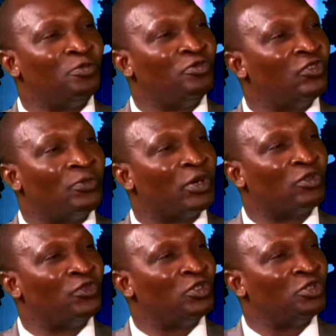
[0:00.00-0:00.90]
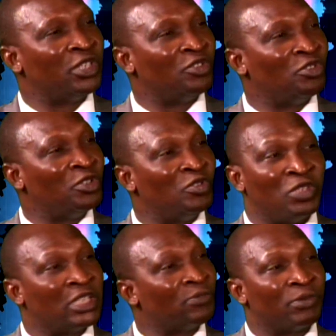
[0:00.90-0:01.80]
pouvons pas refuser aux gens
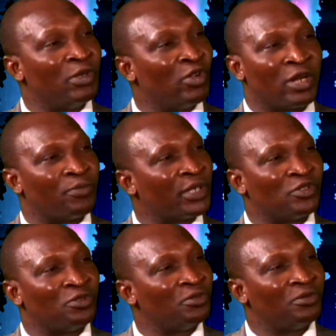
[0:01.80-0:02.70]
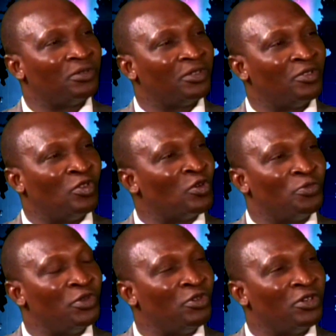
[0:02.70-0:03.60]
d'exprimer leur impression, leur
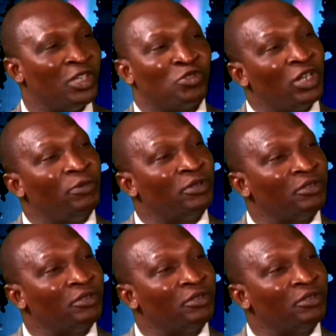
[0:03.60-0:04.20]
opinion. Ils sont libres.